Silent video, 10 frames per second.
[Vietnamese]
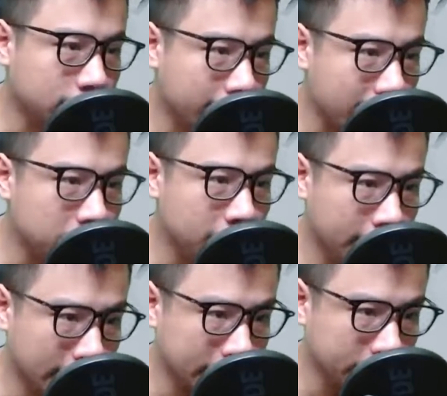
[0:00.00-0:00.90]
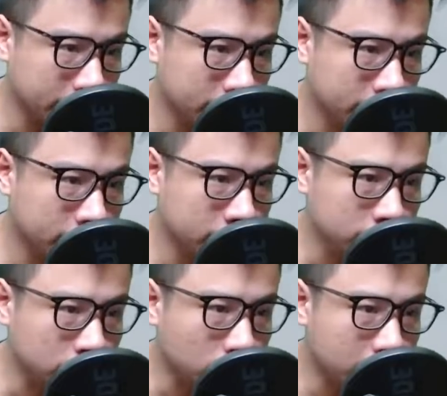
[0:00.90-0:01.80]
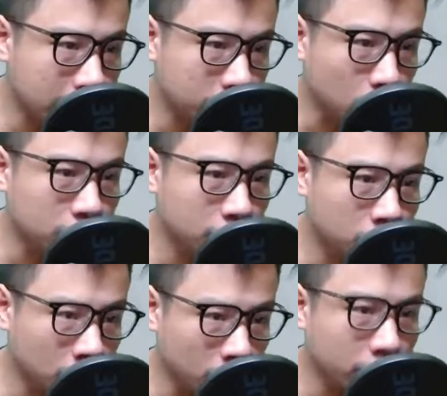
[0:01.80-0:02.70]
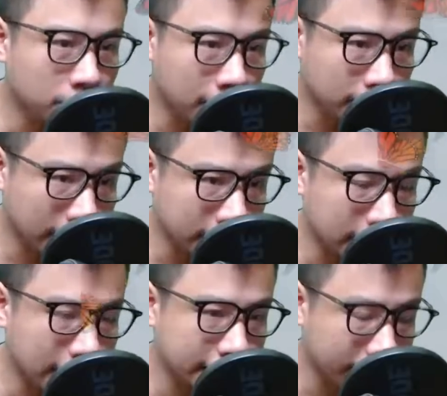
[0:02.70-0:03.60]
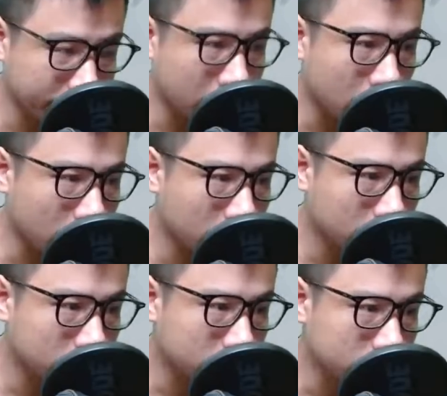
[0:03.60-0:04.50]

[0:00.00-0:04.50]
nhận ra đám người này. Rõ ràng mục tiêu của huyết mãng thành là nhằm vào họ.